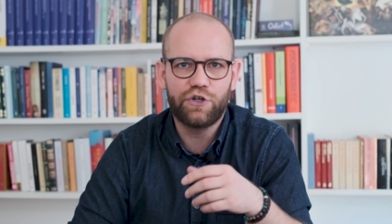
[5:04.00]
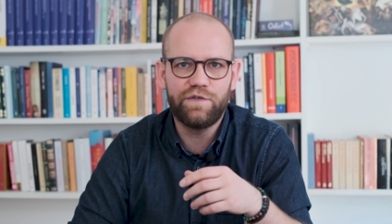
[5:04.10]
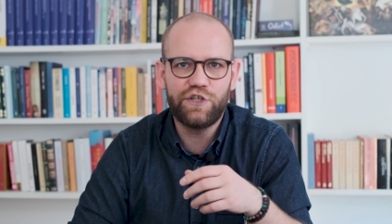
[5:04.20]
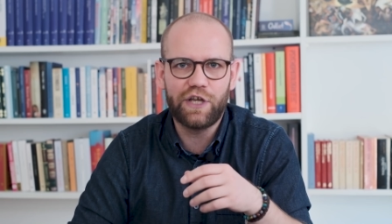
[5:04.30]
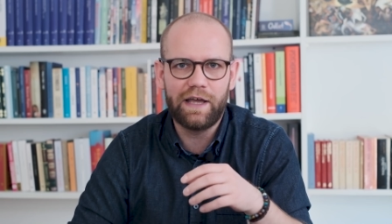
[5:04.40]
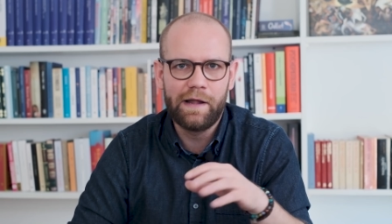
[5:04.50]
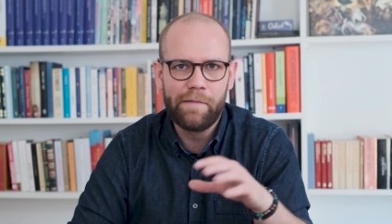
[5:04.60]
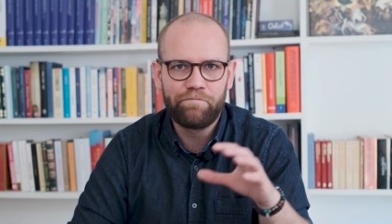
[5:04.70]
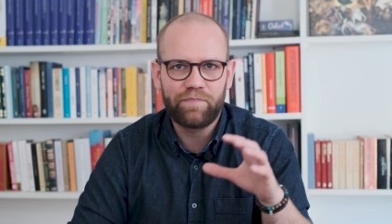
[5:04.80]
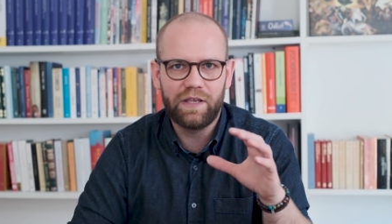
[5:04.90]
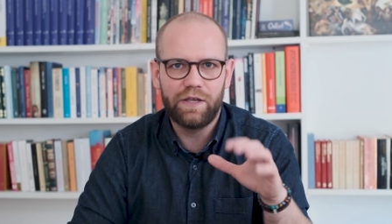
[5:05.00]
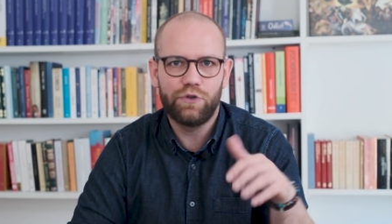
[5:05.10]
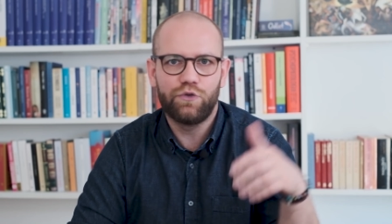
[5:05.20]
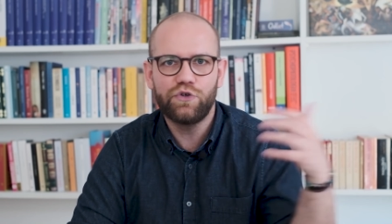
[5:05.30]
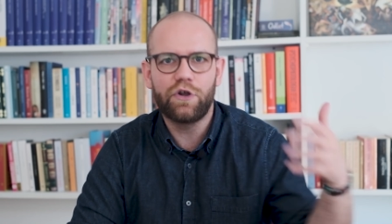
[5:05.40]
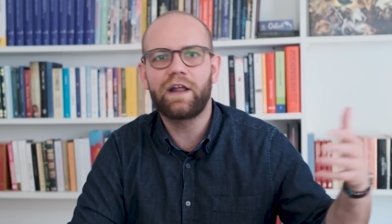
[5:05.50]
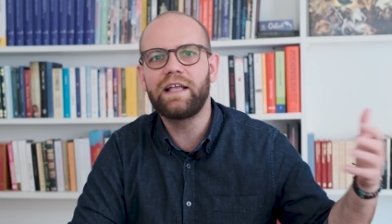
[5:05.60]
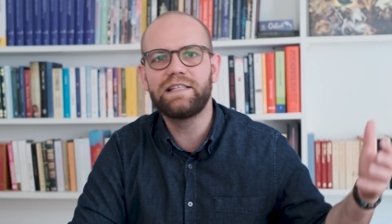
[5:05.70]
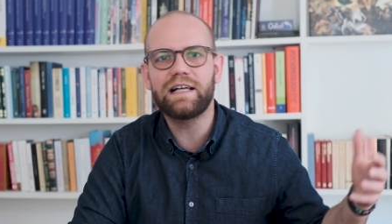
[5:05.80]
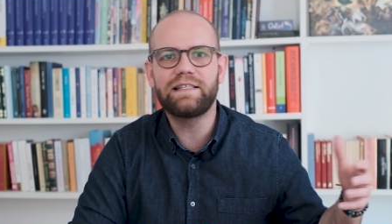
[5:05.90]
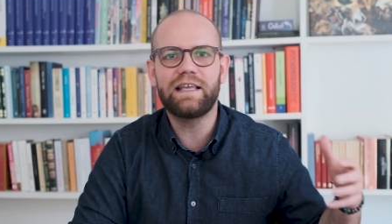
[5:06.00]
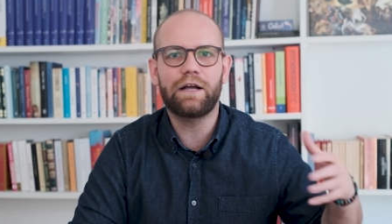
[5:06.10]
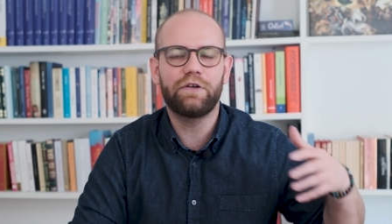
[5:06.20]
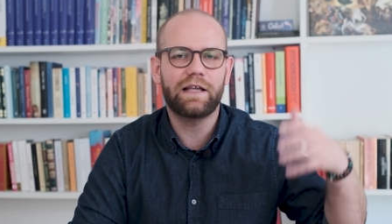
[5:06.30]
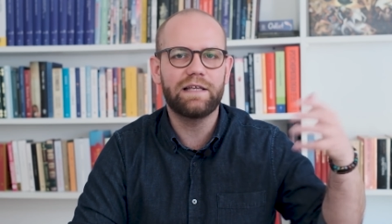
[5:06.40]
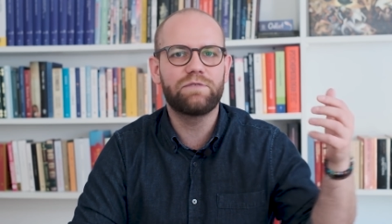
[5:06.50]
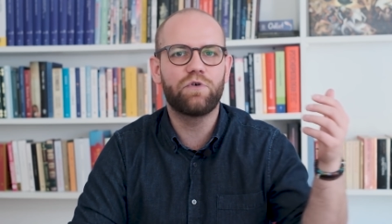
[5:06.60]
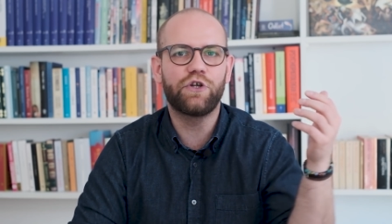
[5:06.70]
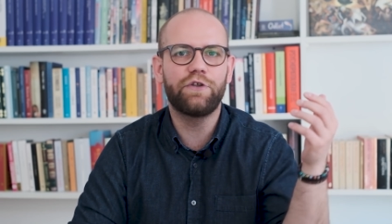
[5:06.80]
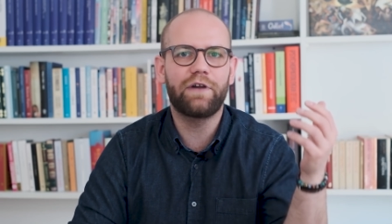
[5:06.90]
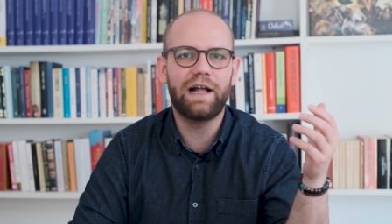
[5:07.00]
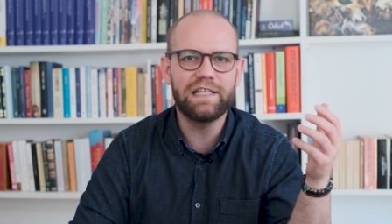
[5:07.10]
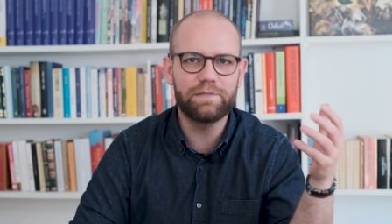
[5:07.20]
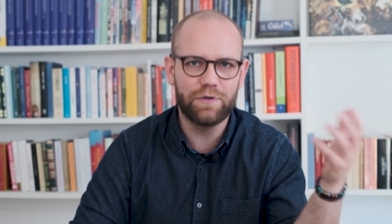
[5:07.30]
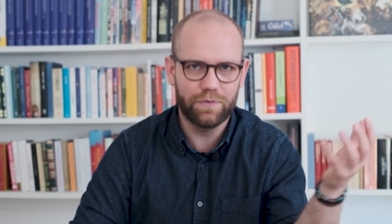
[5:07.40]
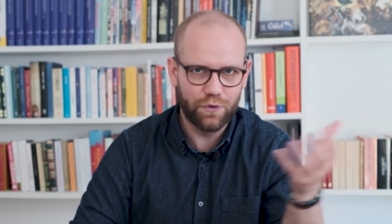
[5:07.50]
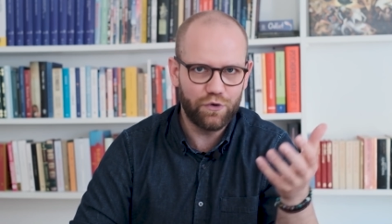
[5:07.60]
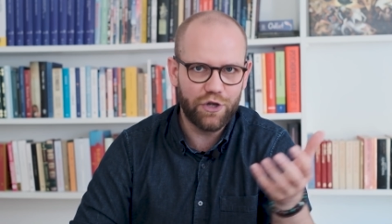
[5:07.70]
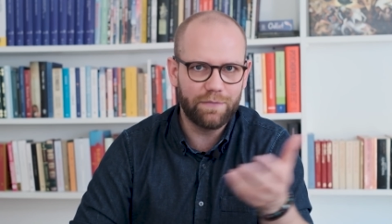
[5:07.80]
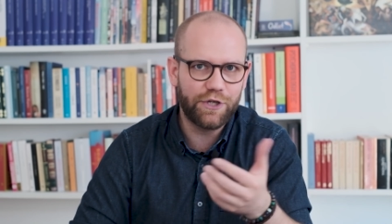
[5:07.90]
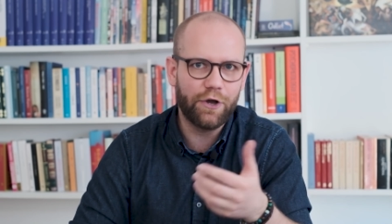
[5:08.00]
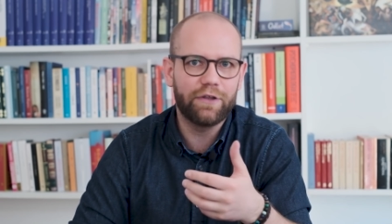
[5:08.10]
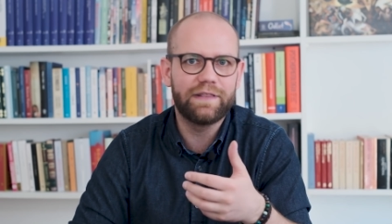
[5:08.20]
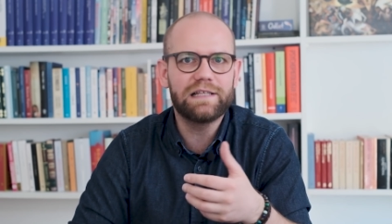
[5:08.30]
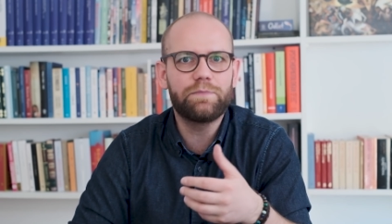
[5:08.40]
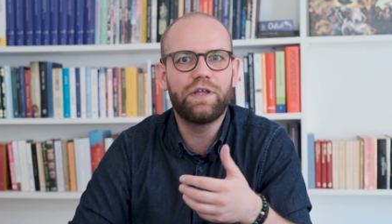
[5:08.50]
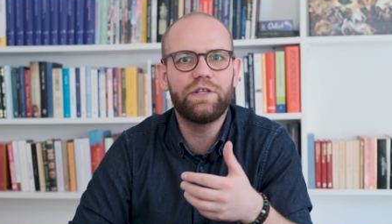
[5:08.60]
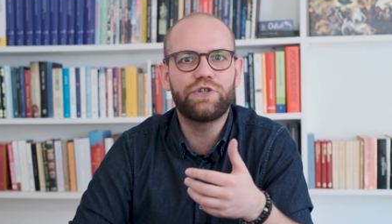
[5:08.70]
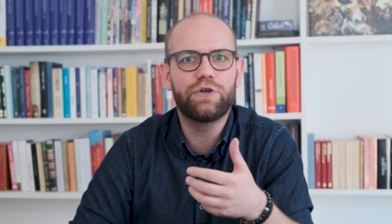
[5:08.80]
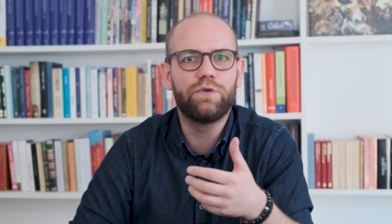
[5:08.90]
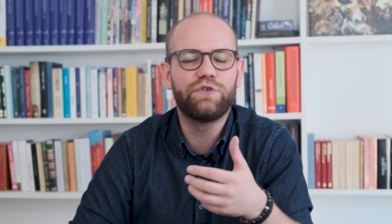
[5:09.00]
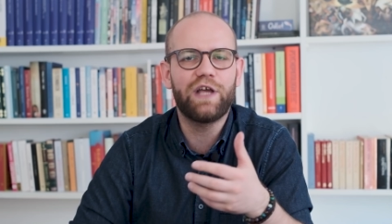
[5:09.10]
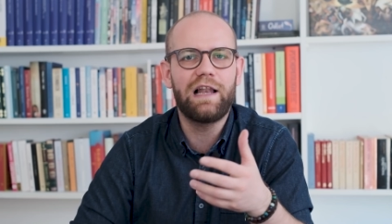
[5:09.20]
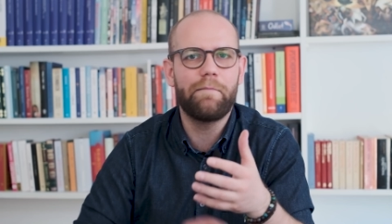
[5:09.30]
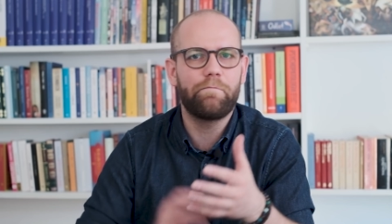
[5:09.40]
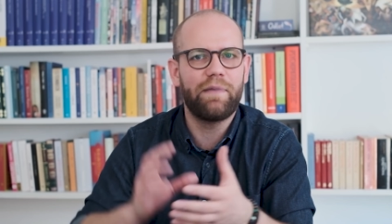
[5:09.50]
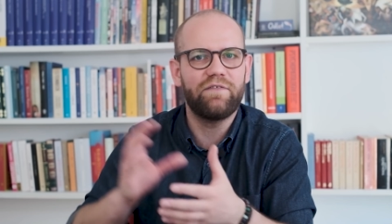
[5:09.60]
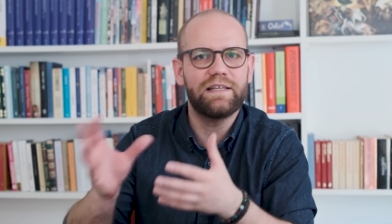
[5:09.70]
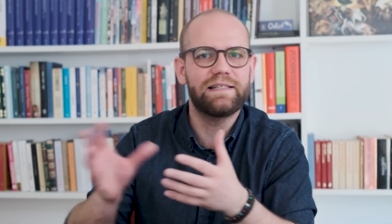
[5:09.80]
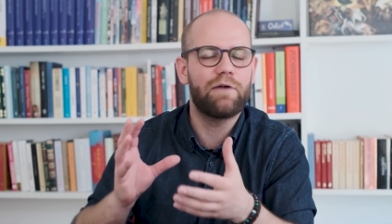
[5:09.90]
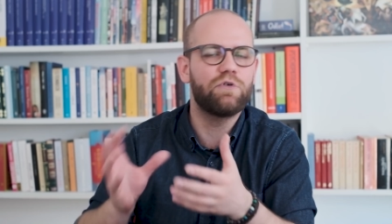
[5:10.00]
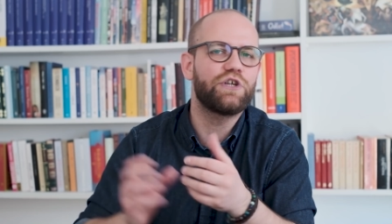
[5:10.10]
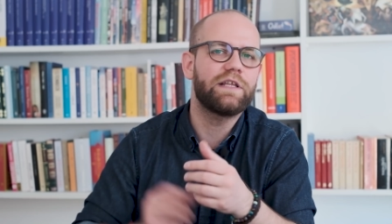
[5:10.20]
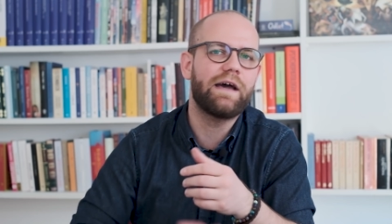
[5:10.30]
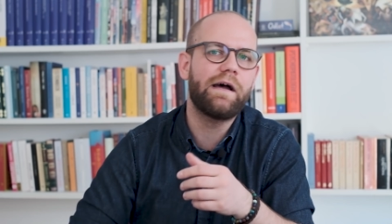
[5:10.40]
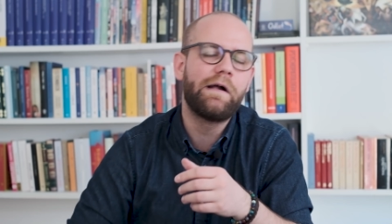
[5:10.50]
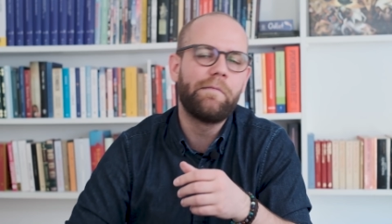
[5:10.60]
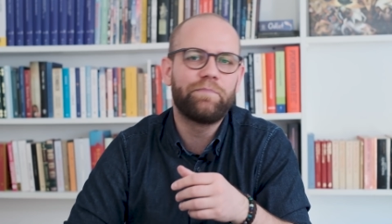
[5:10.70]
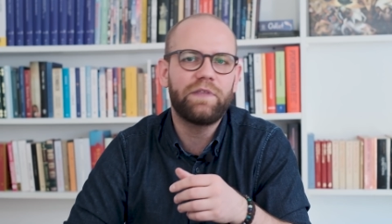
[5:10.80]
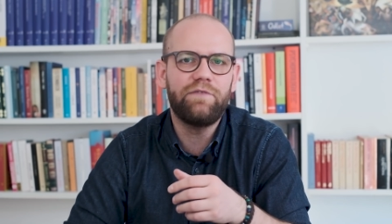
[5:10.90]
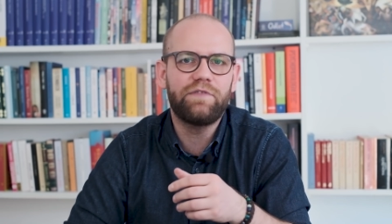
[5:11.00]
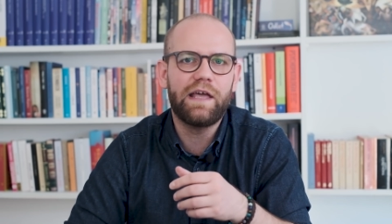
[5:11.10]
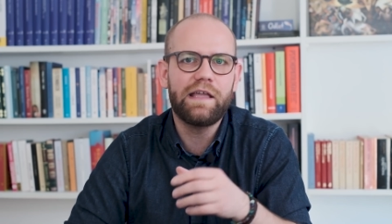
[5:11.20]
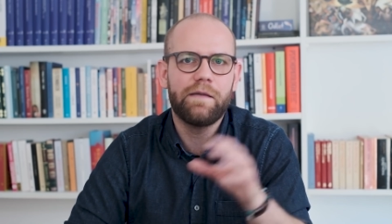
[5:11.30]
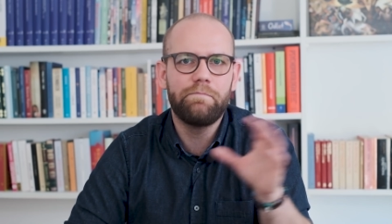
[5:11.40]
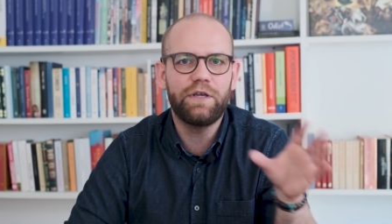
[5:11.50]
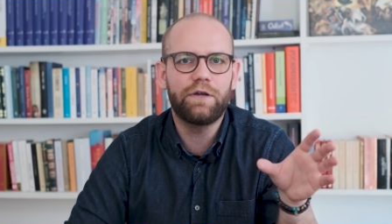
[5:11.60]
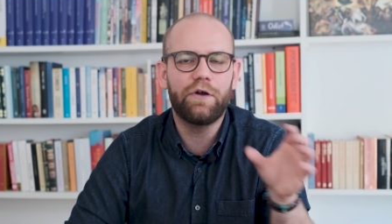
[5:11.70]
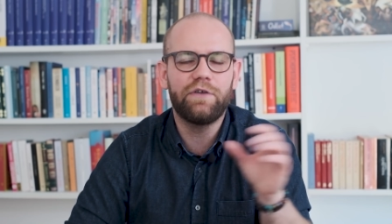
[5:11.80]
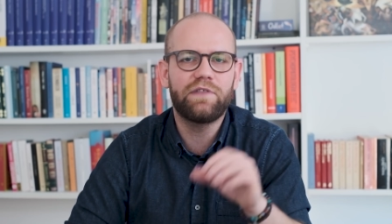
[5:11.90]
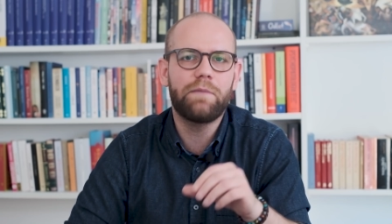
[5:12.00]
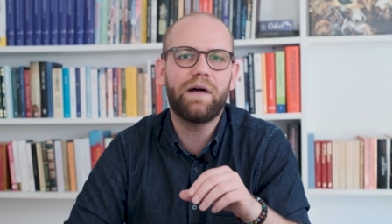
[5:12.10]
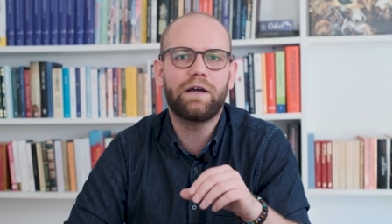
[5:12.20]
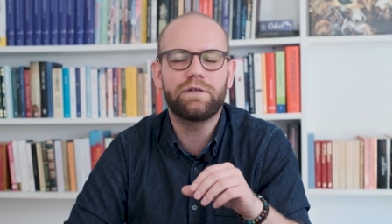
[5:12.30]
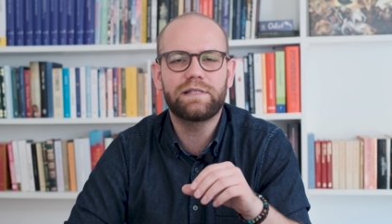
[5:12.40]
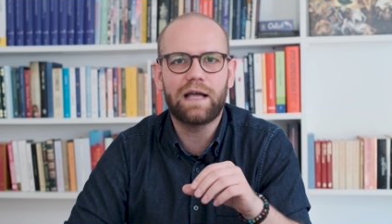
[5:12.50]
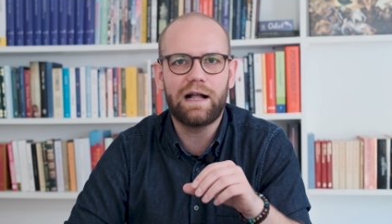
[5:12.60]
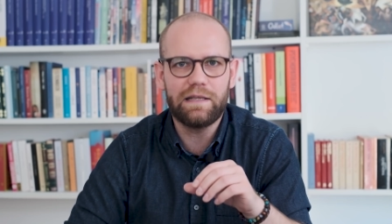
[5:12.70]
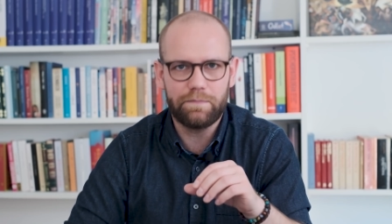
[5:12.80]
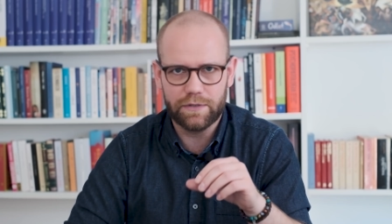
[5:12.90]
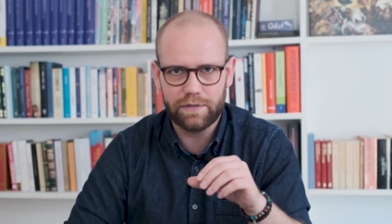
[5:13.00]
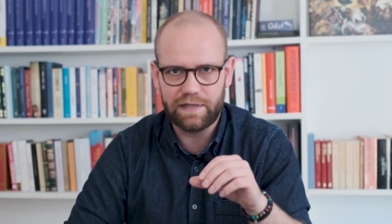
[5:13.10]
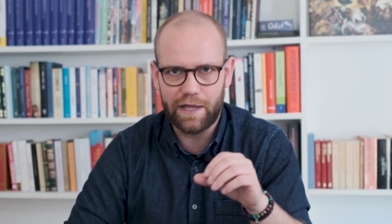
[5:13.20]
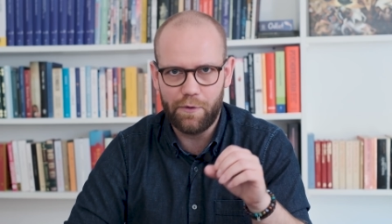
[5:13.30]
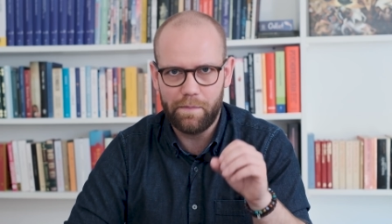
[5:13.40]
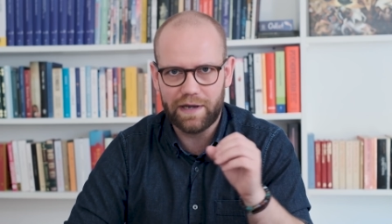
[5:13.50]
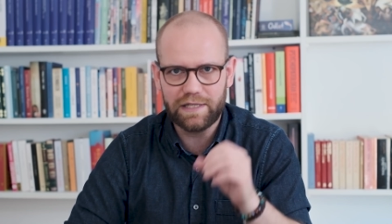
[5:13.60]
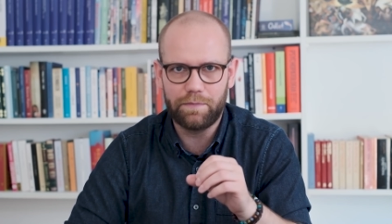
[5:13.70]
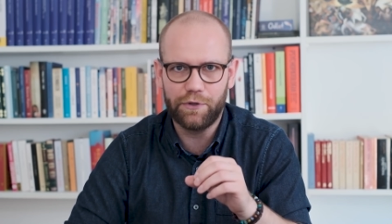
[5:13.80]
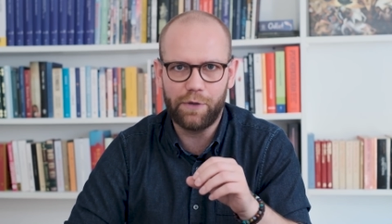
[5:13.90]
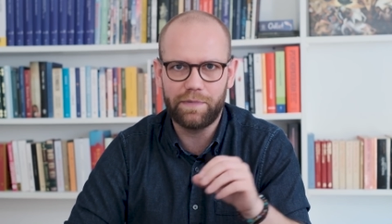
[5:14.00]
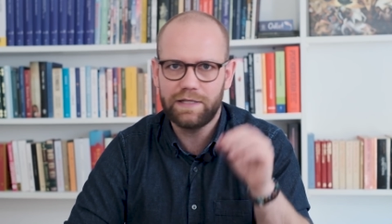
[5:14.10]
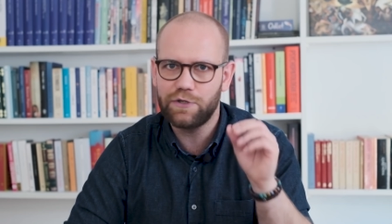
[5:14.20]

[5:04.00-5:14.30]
I oczywiście duże organizacje jako takie złożone organizmy różnią się od nas, pojedynczych ludzi, ale pewne założenia i w tej mikro, i w tej makroskali pozostają bardzo podobne.